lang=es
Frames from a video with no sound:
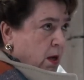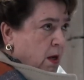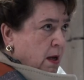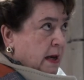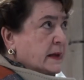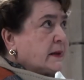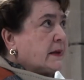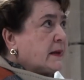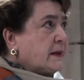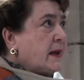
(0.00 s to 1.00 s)
Y
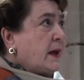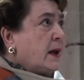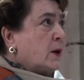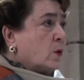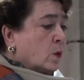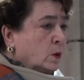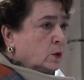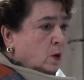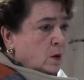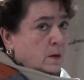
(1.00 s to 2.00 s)
es ese el
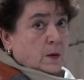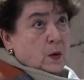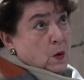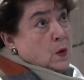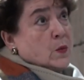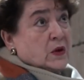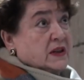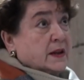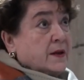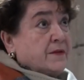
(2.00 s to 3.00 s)
culto
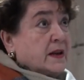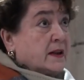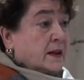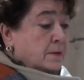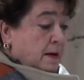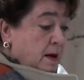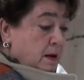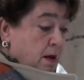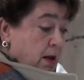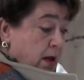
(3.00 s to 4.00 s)
pues en definitiva